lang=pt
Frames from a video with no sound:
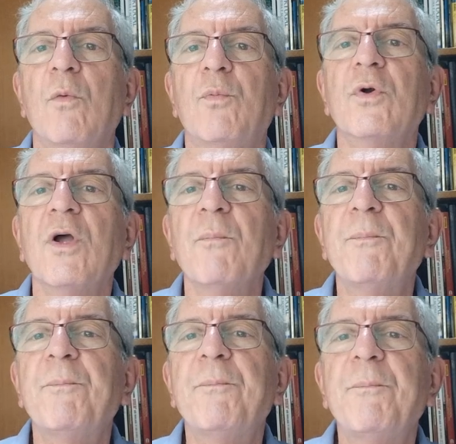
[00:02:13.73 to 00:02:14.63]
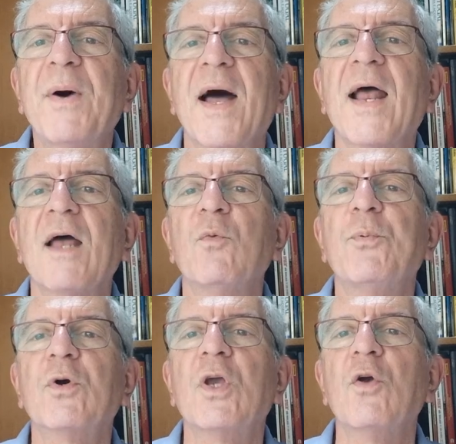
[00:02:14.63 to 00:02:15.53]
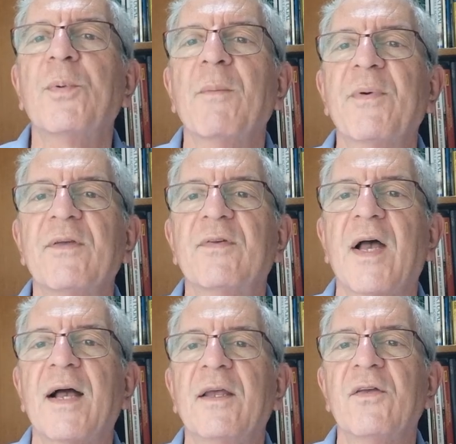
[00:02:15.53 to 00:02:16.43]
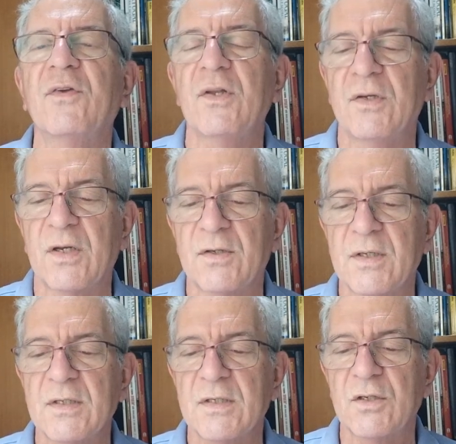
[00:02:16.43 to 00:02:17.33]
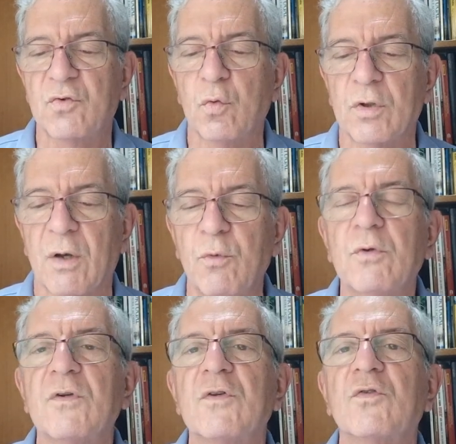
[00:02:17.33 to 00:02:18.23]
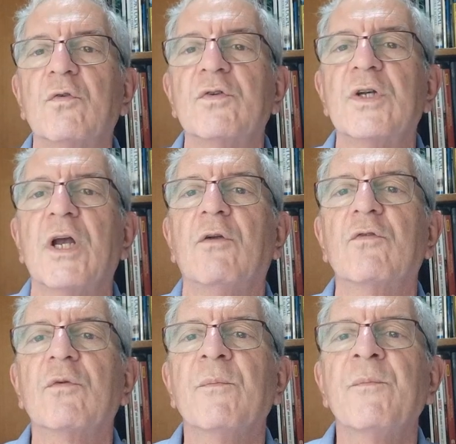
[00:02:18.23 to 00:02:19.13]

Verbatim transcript: Por não parar um pouquinho para pensar, e a gente às vezes escuta muito esses conselhos,